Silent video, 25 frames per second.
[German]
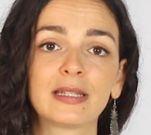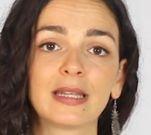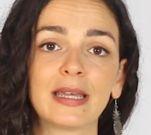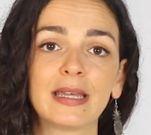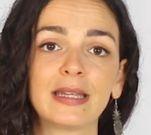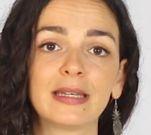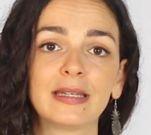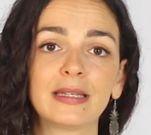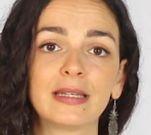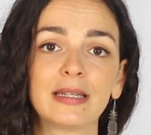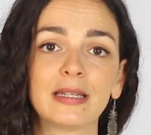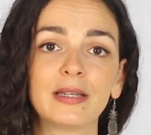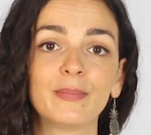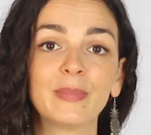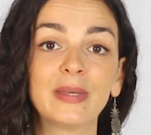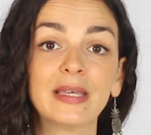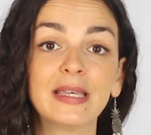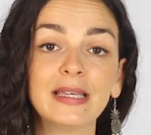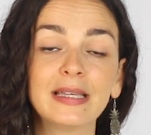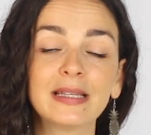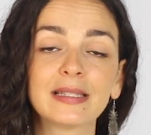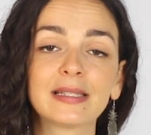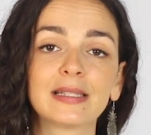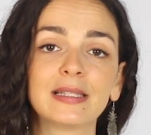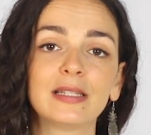denn ähm,
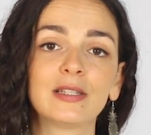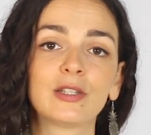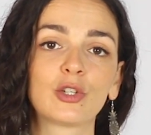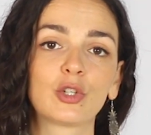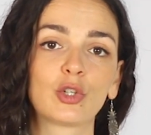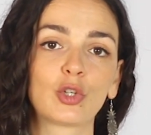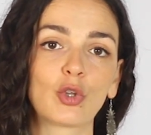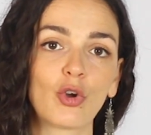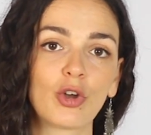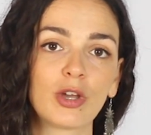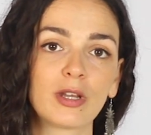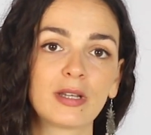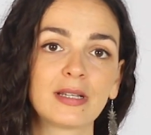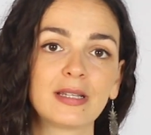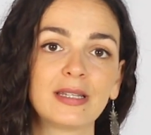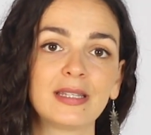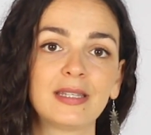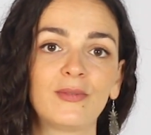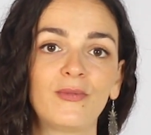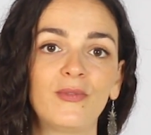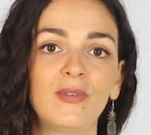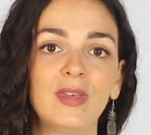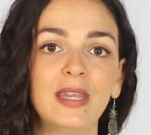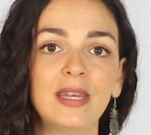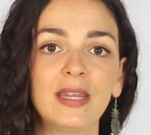hier sind
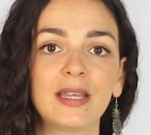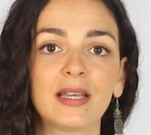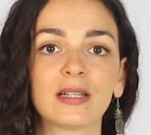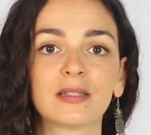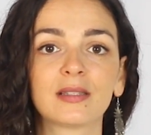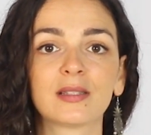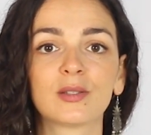deutlich weniger